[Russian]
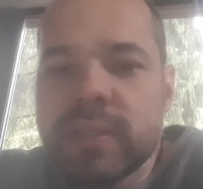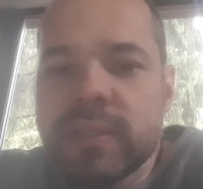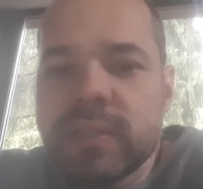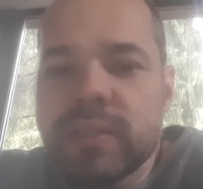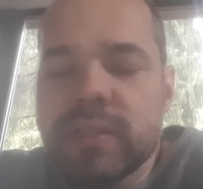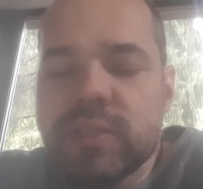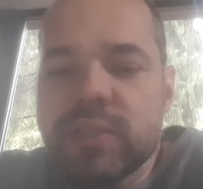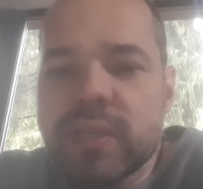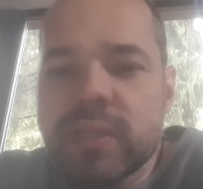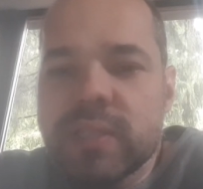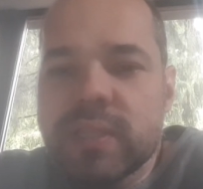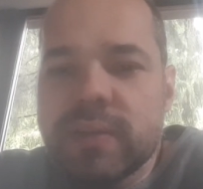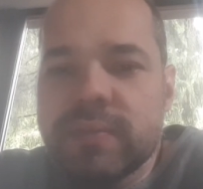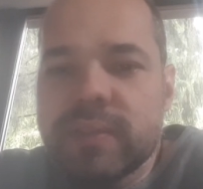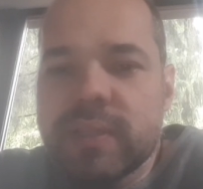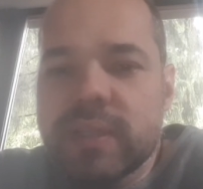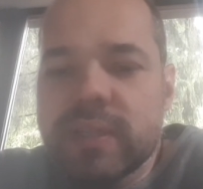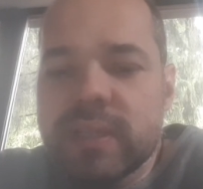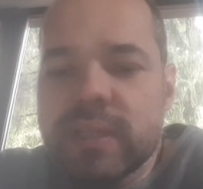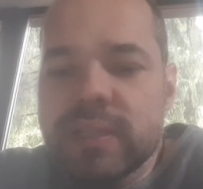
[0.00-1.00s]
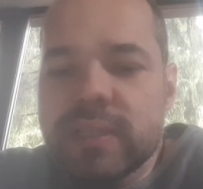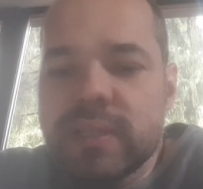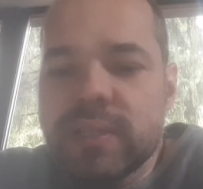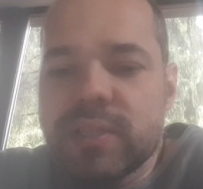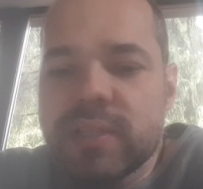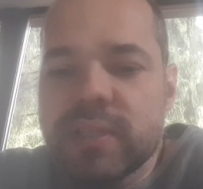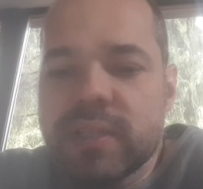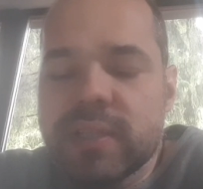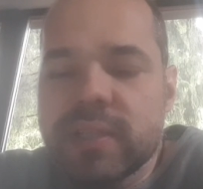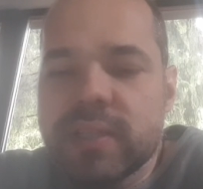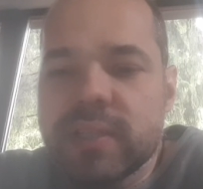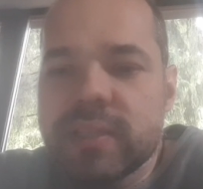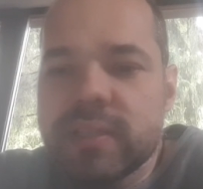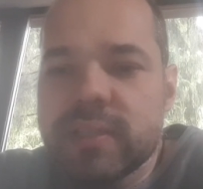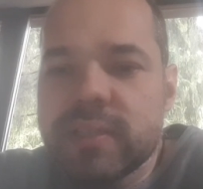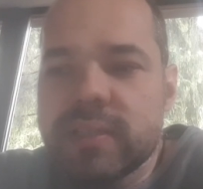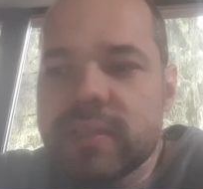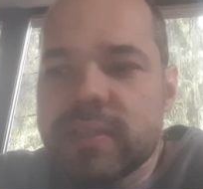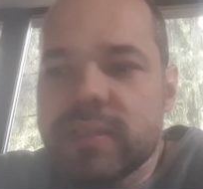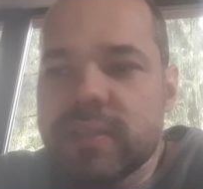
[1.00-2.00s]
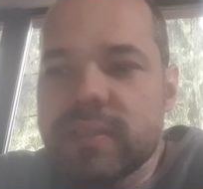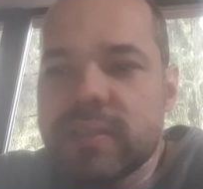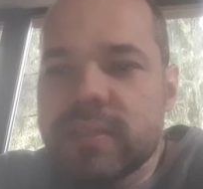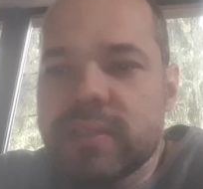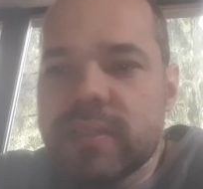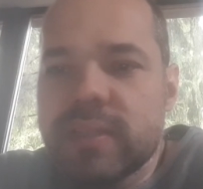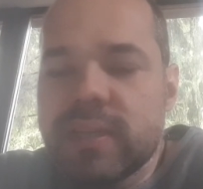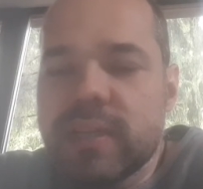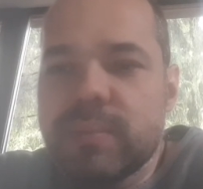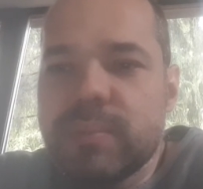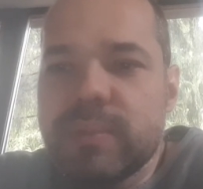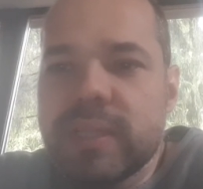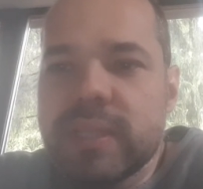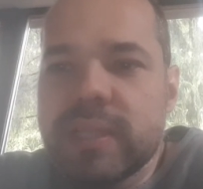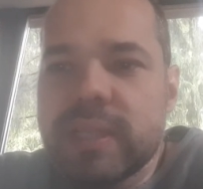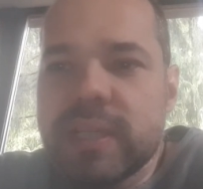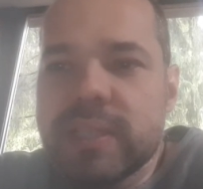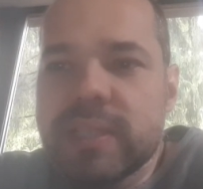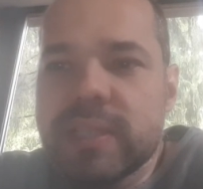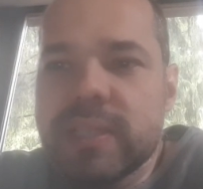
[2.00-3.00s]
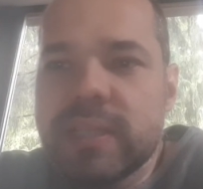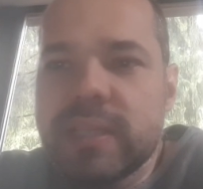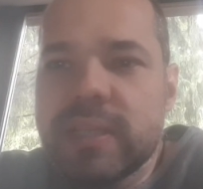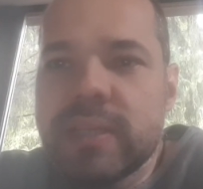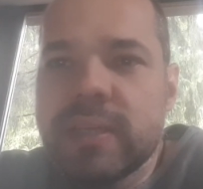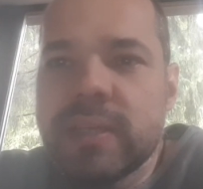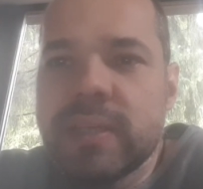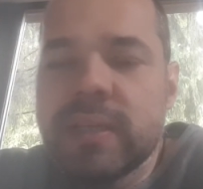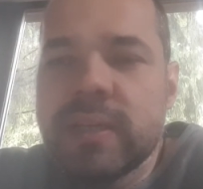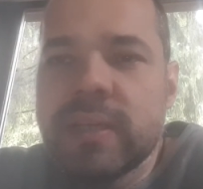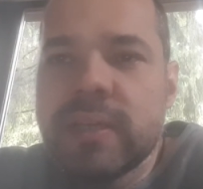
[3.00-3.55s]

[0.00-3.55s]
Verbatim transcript: Сейчас авторы различных э, рекомендаций